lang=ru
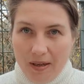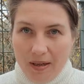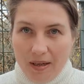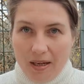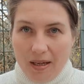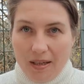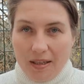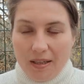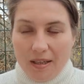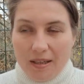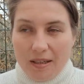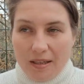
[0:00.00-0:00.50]

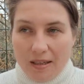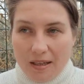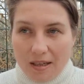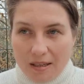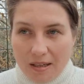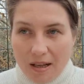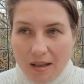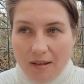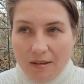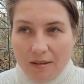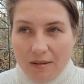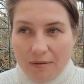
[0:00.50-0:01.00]
Как я и
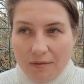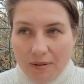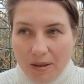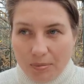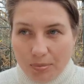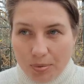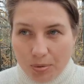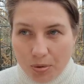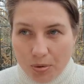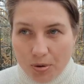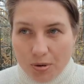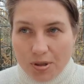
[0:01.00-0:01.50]
сказала, этот
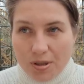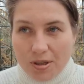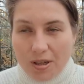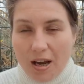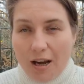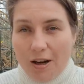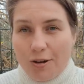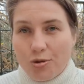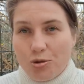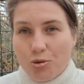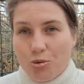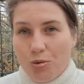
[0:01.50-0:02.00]
вопрос
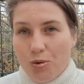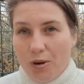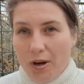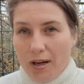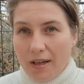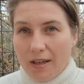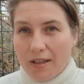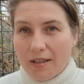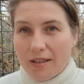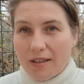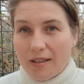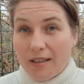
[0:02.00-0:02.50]

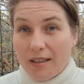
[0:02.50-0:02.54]
актуален